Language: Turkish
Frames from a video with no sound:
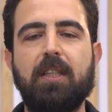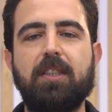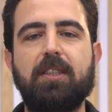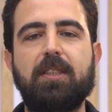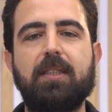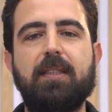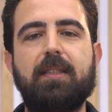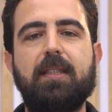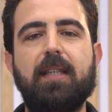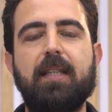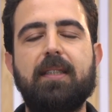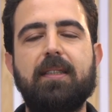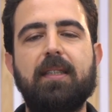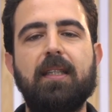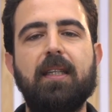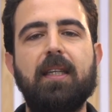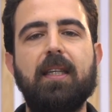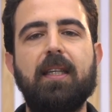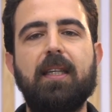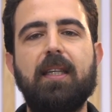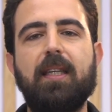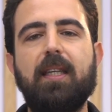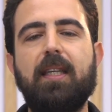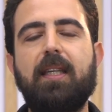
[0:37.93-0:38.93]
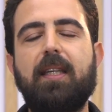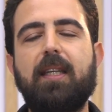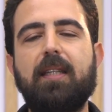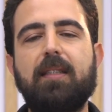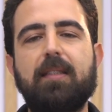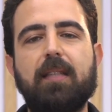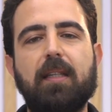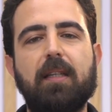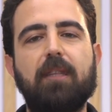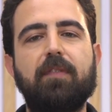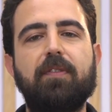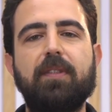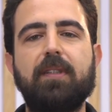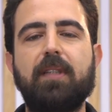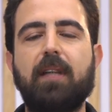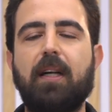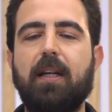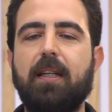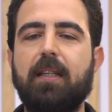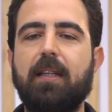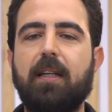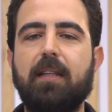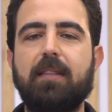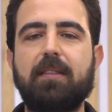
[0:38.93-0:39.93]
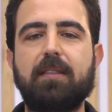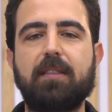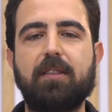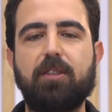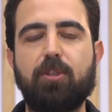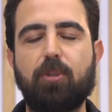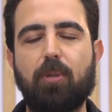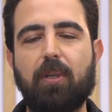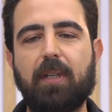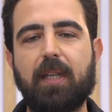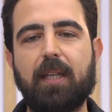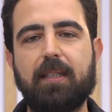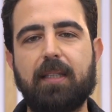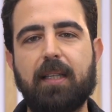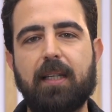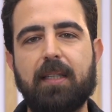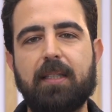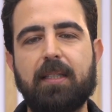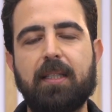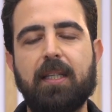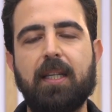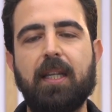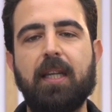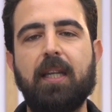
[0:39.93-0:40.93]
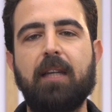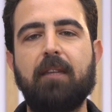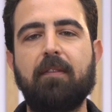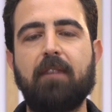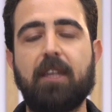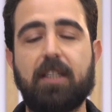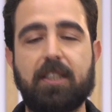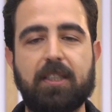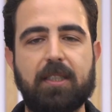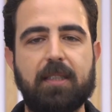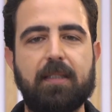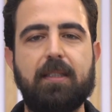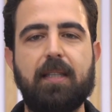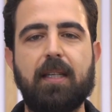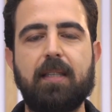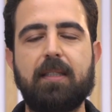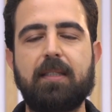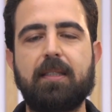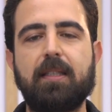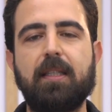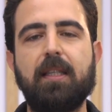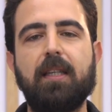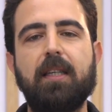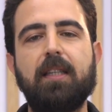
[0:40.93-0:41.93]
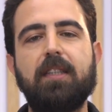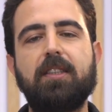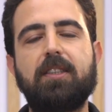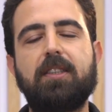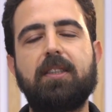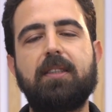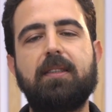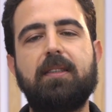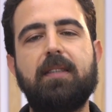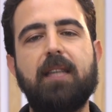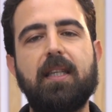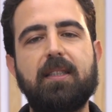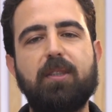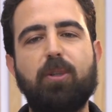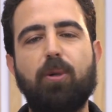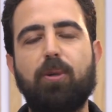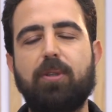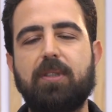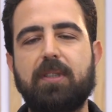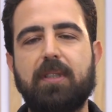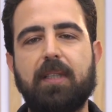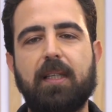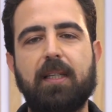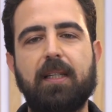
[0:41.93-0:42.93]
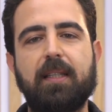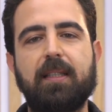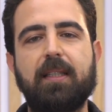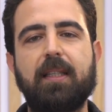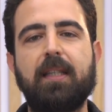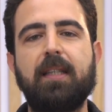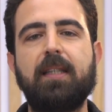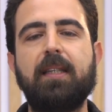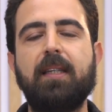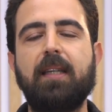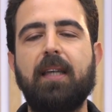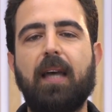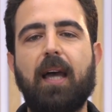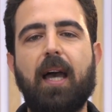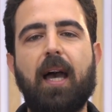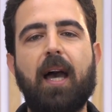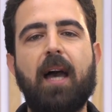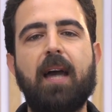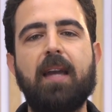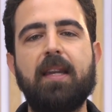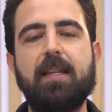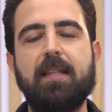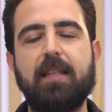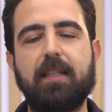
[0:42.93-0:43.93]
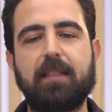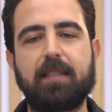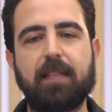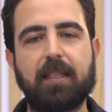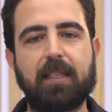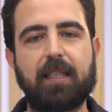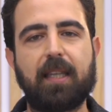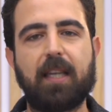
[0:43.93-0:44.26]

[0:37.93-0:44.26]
Şiddet iki tarafında hayatını yok eder ve şiddet şiddet gösterene er ya da